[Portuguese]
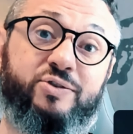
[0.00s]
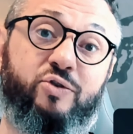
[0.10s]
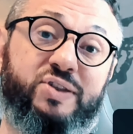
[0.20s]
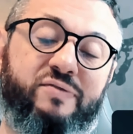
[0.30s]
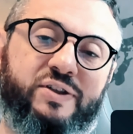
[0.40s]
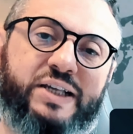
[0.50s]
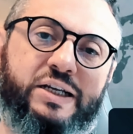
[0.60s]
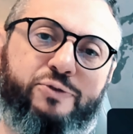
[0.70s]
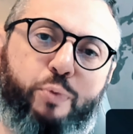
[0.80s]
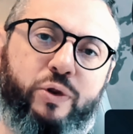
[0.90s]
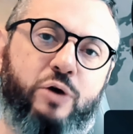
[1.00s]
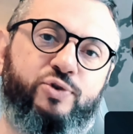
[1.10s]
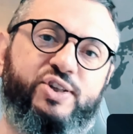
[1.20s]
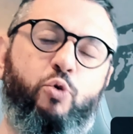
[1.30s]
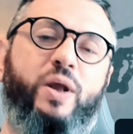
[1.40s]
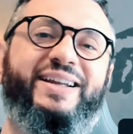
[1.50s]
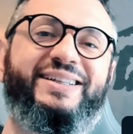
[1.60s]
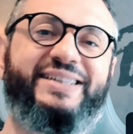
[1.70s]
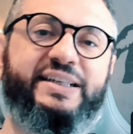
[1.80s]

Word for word: que você respondeu, 56